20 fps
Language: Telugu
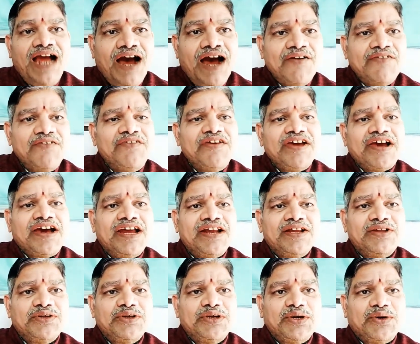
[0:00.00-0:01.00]
ఆ
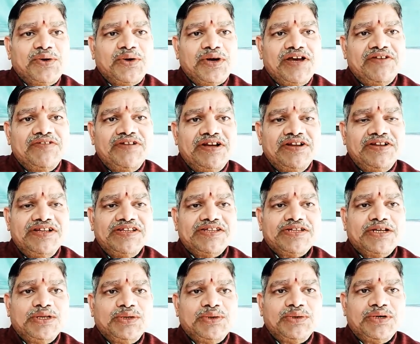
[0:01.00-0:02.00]
వివేకానందుని కూడా వెంట
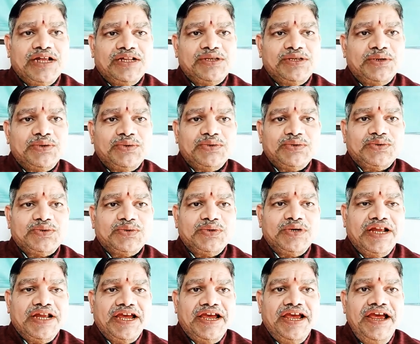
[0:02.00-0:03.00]
తీసుకెళ్తుంటే అందరూ
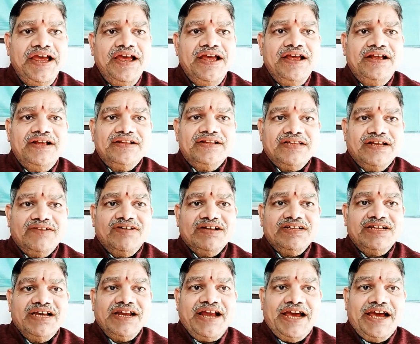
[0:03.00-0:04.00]
చూస్తుంటే తర్వాత
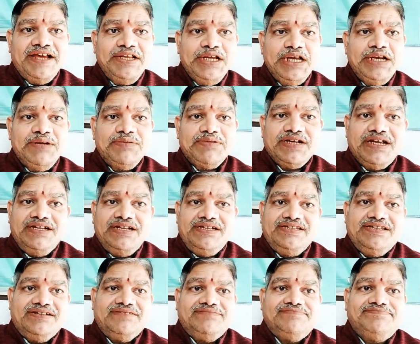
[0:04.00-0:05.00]
ఆయనకి ఐదే నిమిషాలు
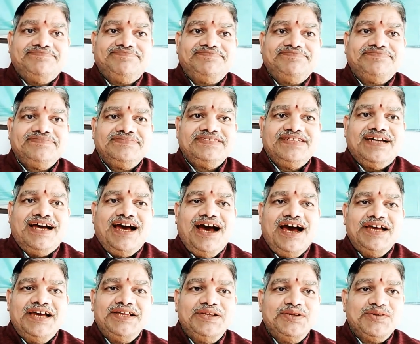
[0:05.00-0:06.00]
ఇచ్చారు ఆ
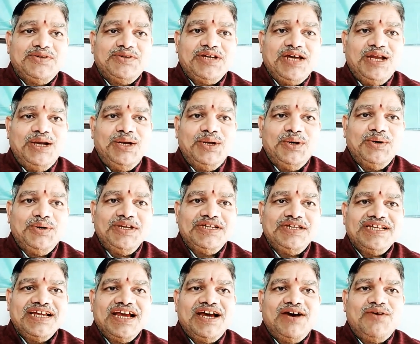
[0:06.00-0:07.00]
ఐదు నిమిషాల్లో
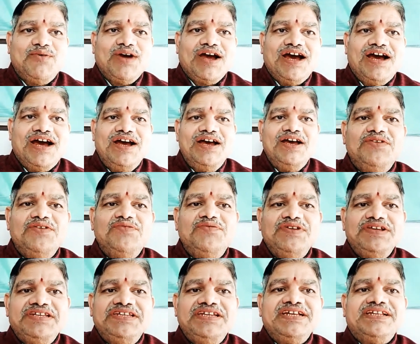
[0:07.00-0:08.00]
నిజంగా ఒక
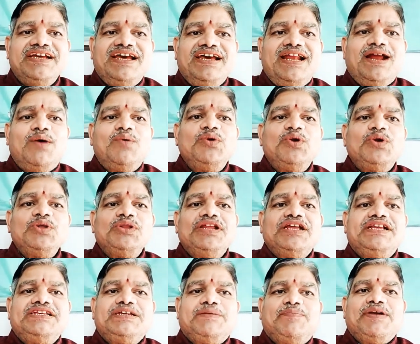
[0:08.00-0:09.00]
విజ్ఞత ఎలా ఉంటుంది
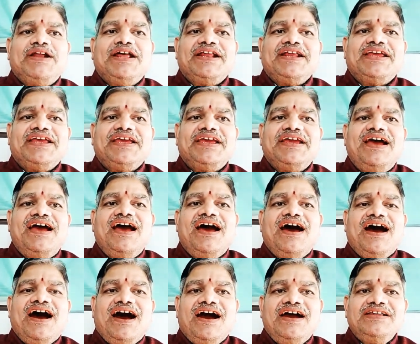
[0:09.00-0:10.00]
అని చెప్పడానికి
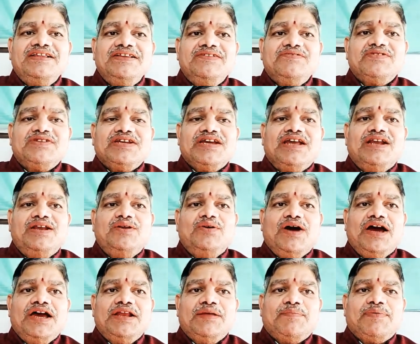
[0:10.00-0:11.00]
ఆ ఐదు నిమిషాల్లో
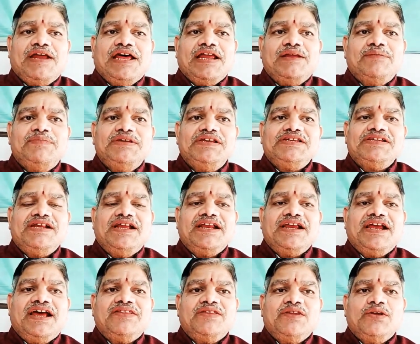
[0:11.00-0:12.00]
ఆయన
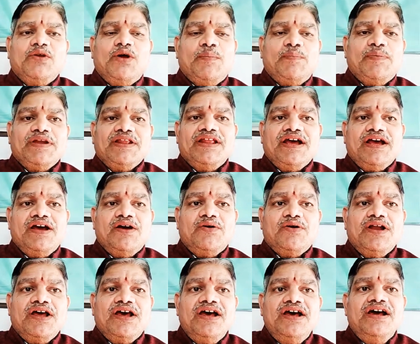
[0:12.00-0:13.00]
ప్రారంభించడానికి అందరూ అప్పటిదాకా
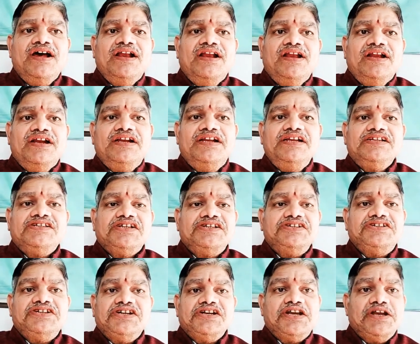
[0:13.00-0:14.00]
కూడా లేడీస్
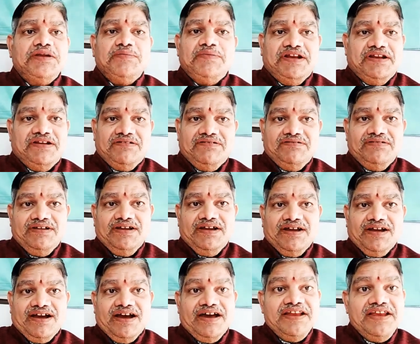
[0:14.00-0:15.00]
అండ్ జెంట్లమెన్
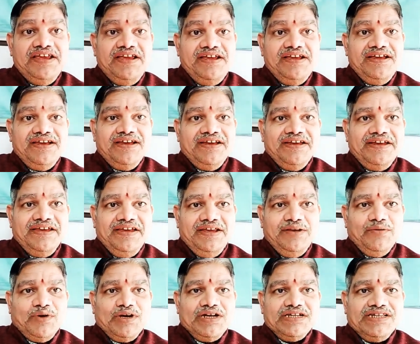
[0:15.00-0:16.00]
కానీ
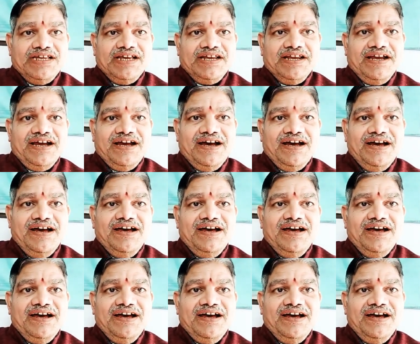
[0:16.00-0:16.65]
ఈయన ఒక్కసారిగా